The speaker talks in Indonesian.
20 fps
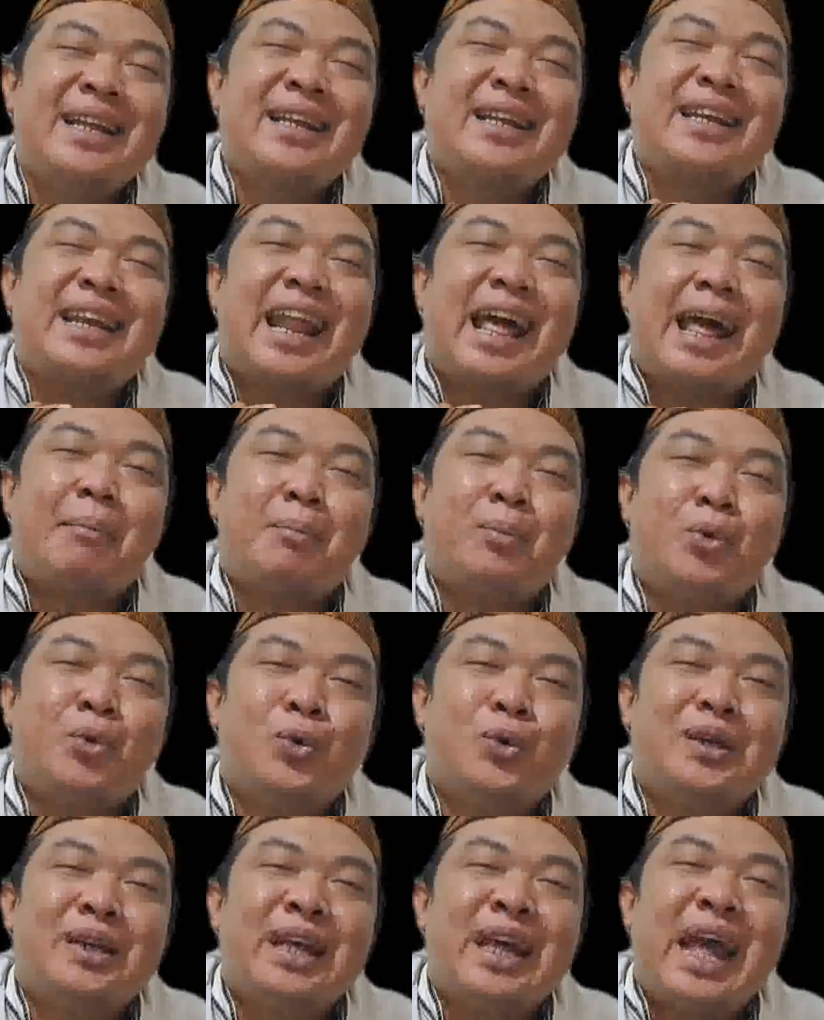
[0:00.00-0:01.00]

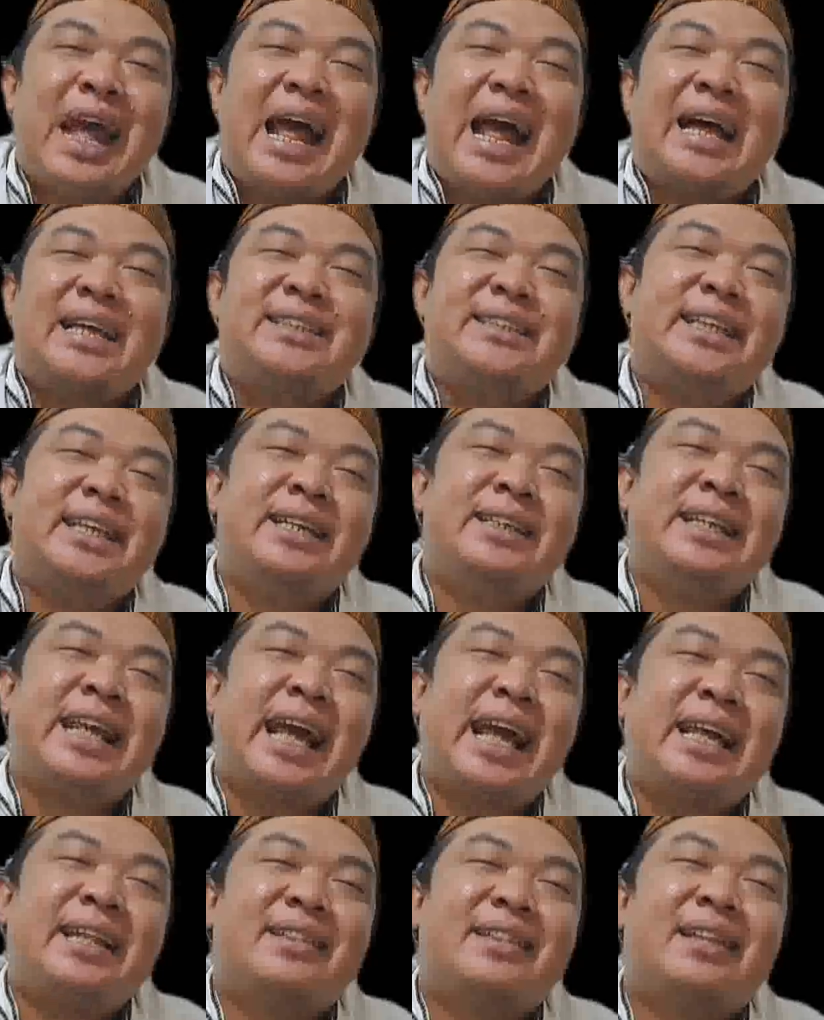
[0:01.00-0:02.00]
namun
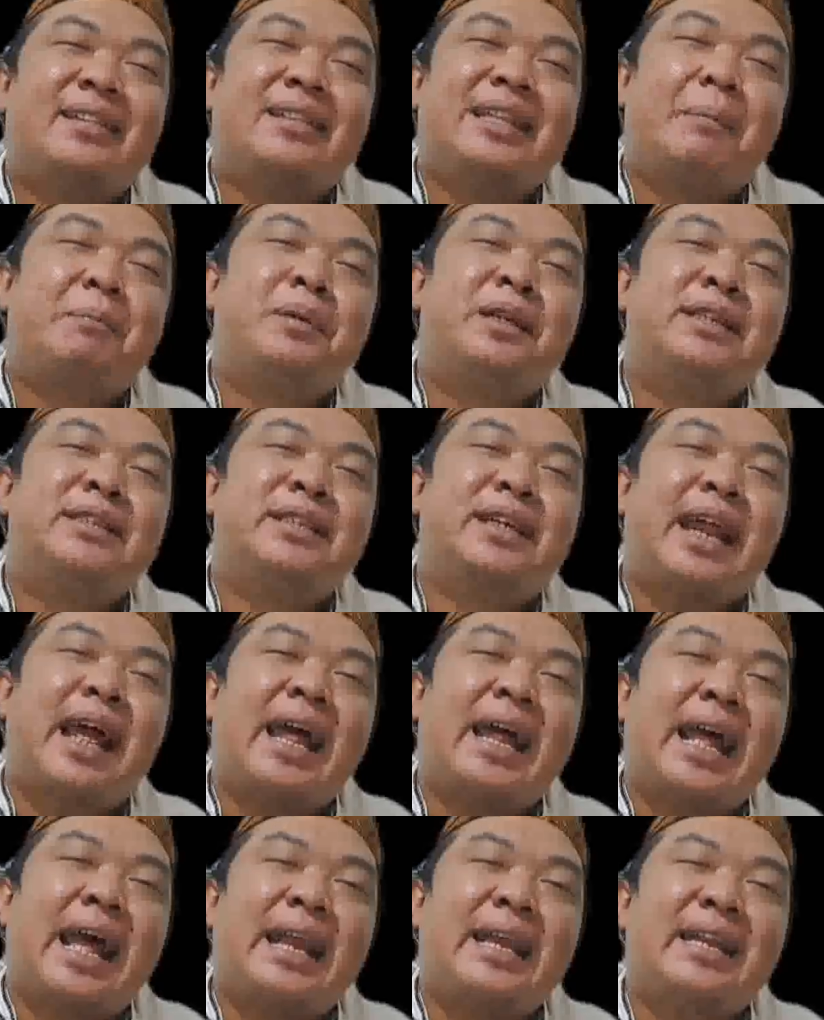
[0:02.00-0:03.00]
hasilnya tetap
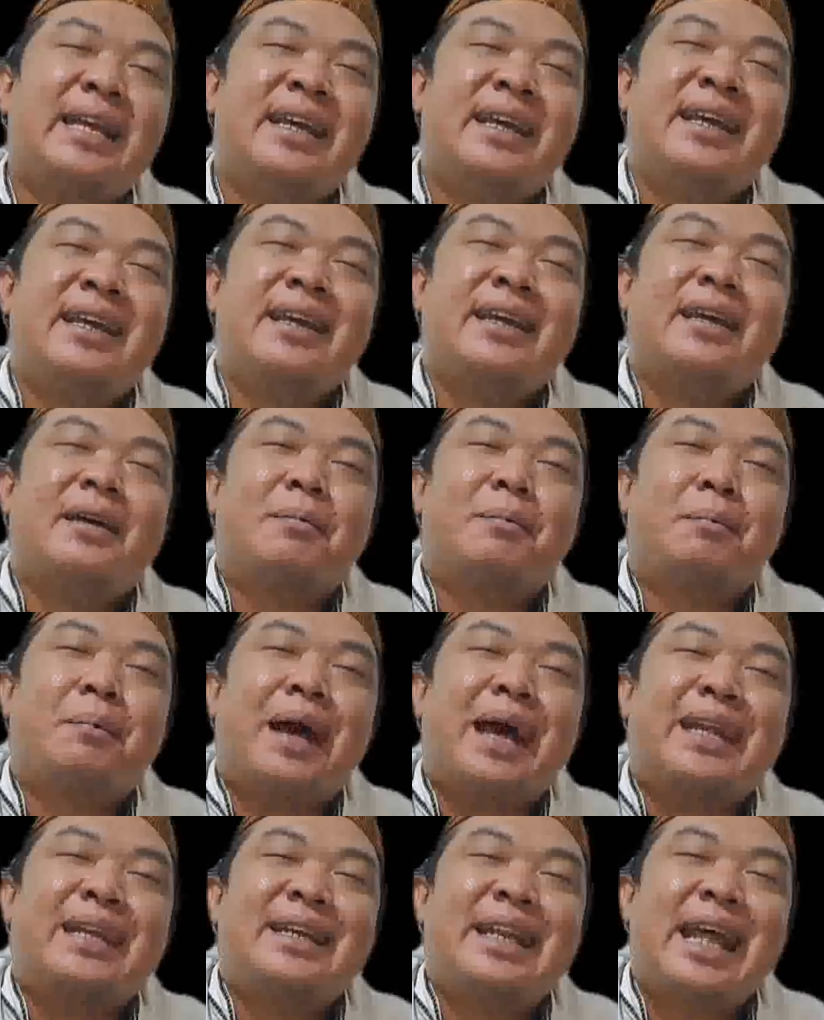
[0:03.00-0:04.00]
diserahkan
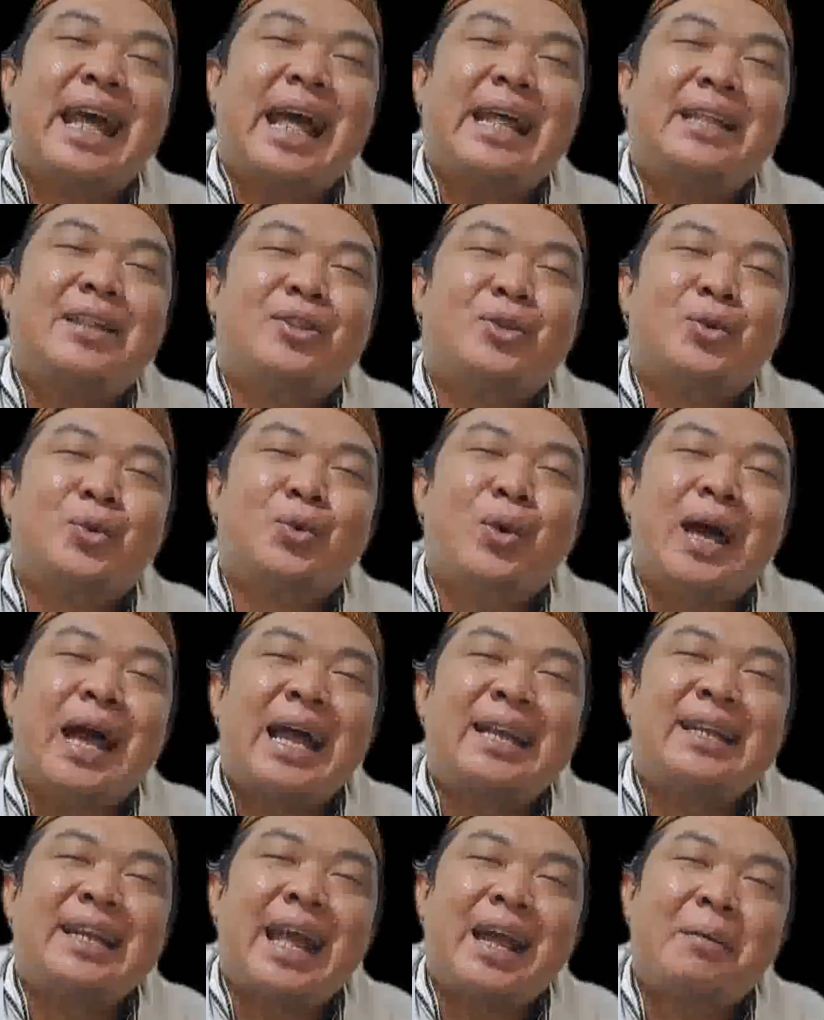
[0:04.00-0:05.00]
kepada
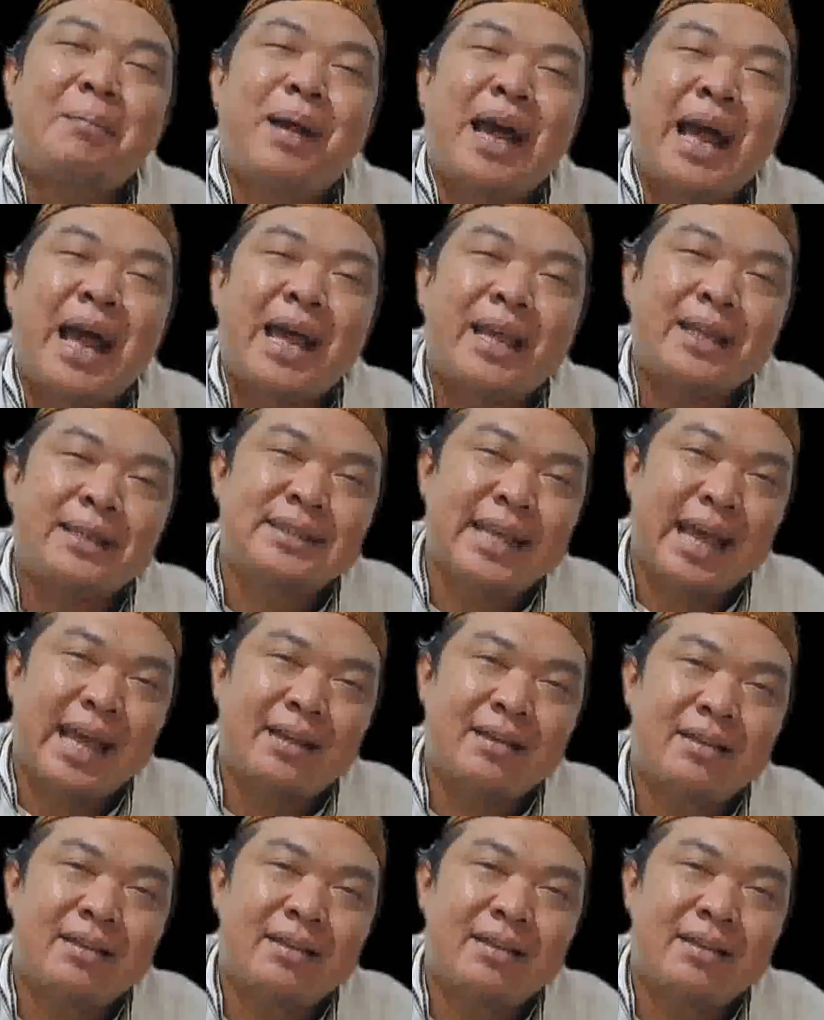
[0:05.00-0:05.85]
Tuhan Yang Maha Esa,